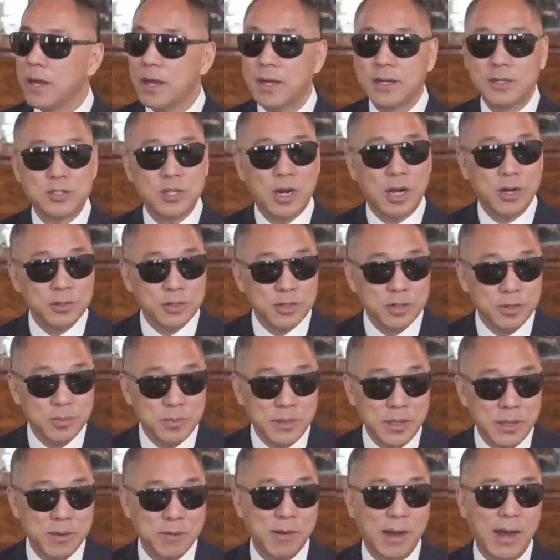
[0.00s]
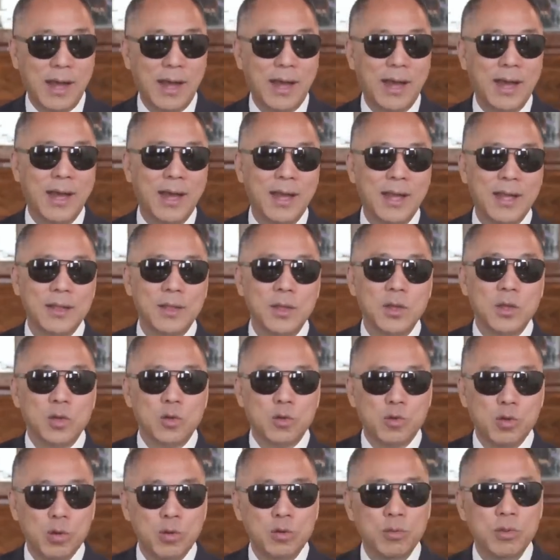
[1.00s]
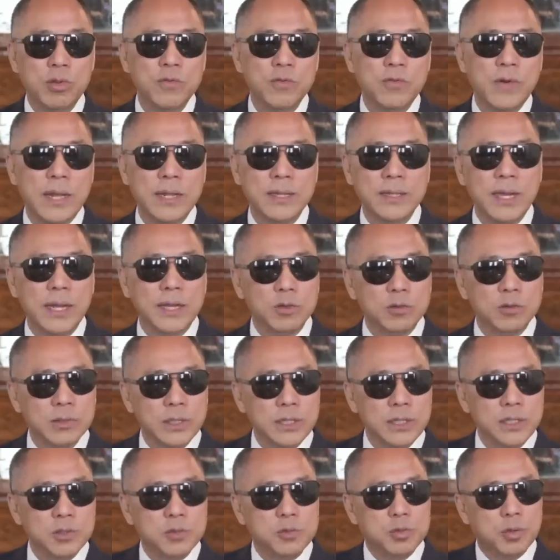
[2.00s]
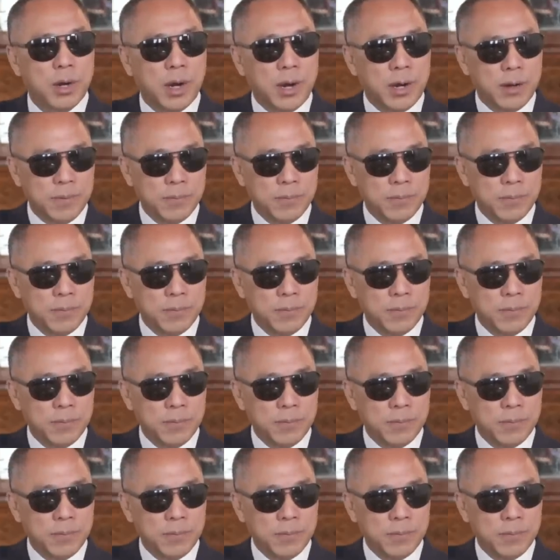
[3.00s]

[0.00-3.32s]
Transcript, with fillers: 呃长城宾馆、昆仑饭店，就那一圈